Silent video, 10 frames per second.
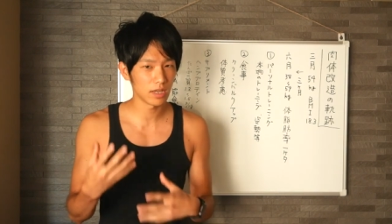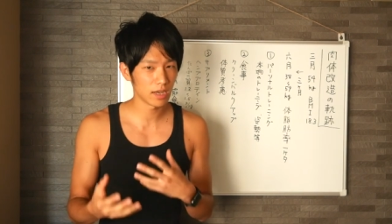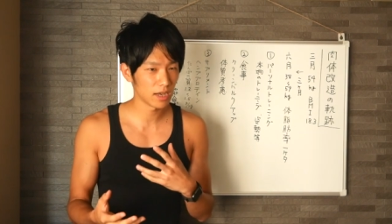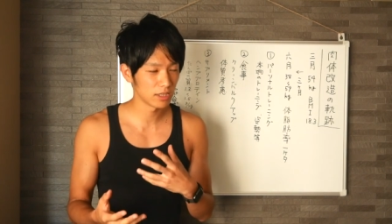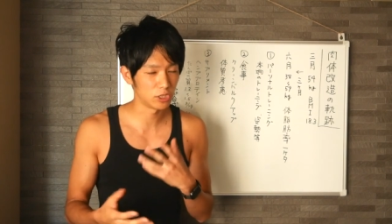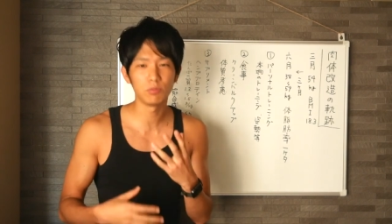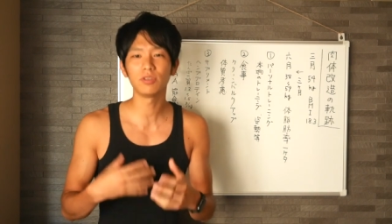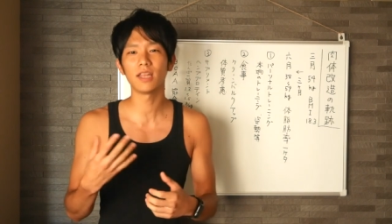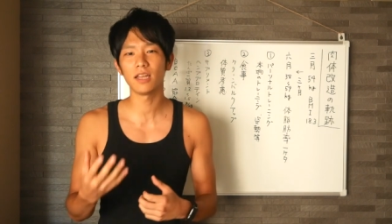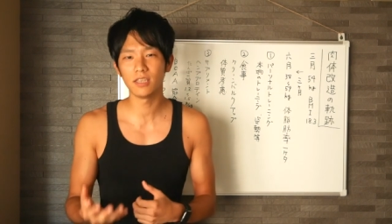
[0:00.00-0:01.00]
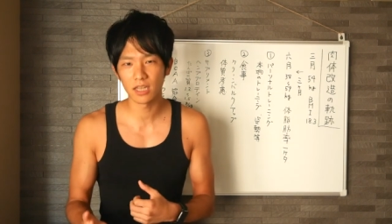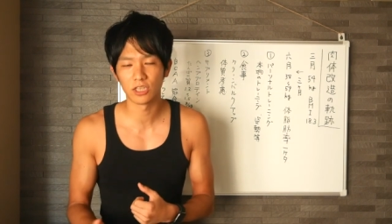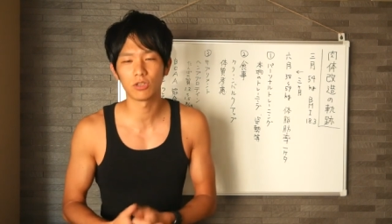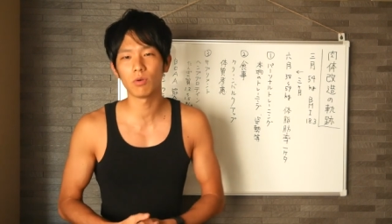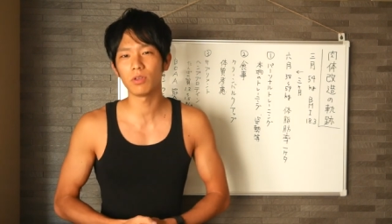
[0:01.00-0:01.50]
あ自分なりにね、
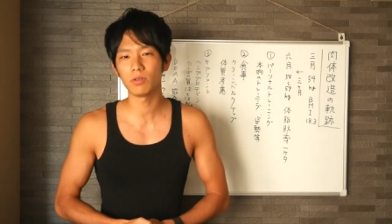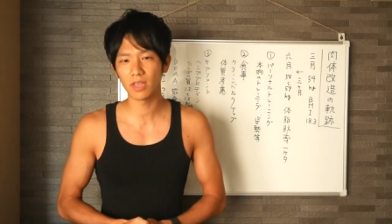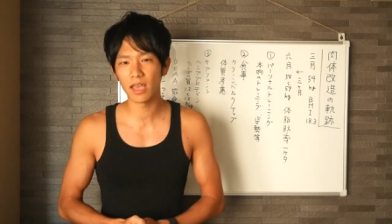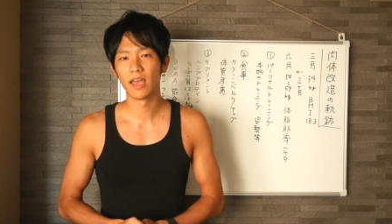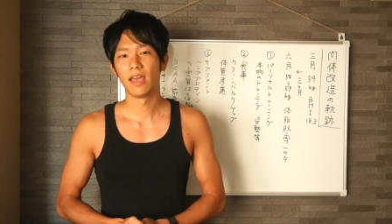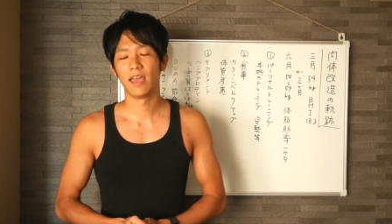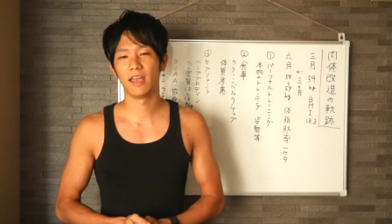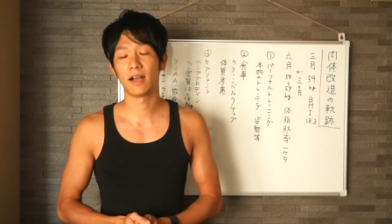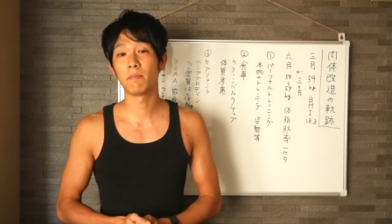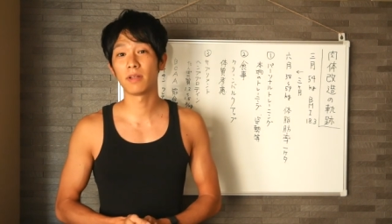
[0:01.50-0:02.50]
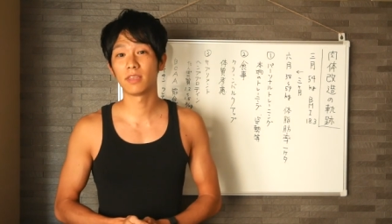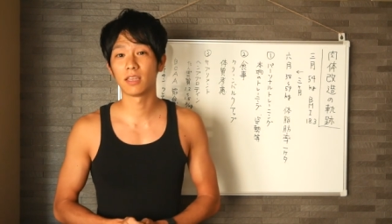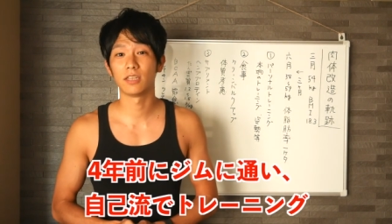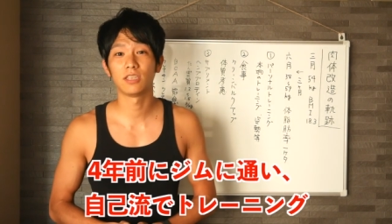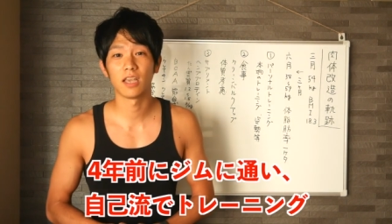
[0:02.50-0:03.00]
自己流で、えー、頑張ってい
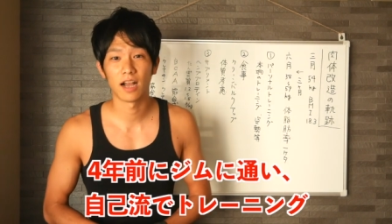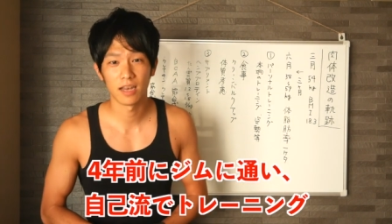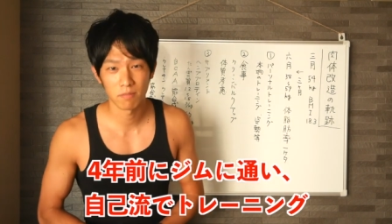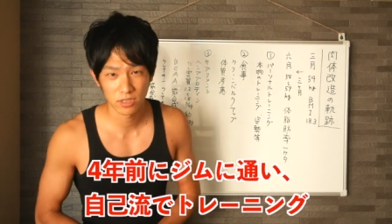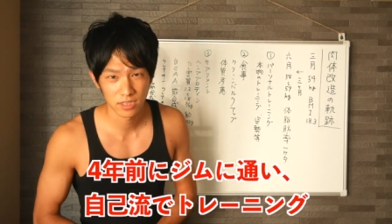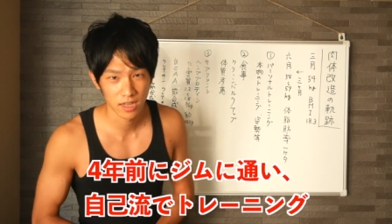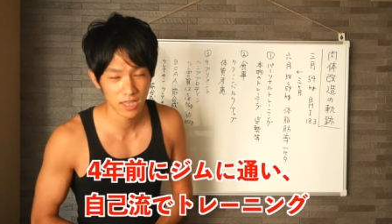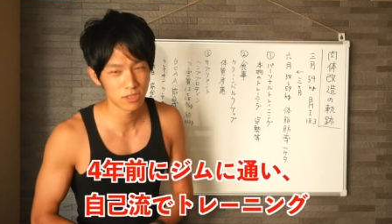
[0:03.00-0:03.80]
た時期がありました。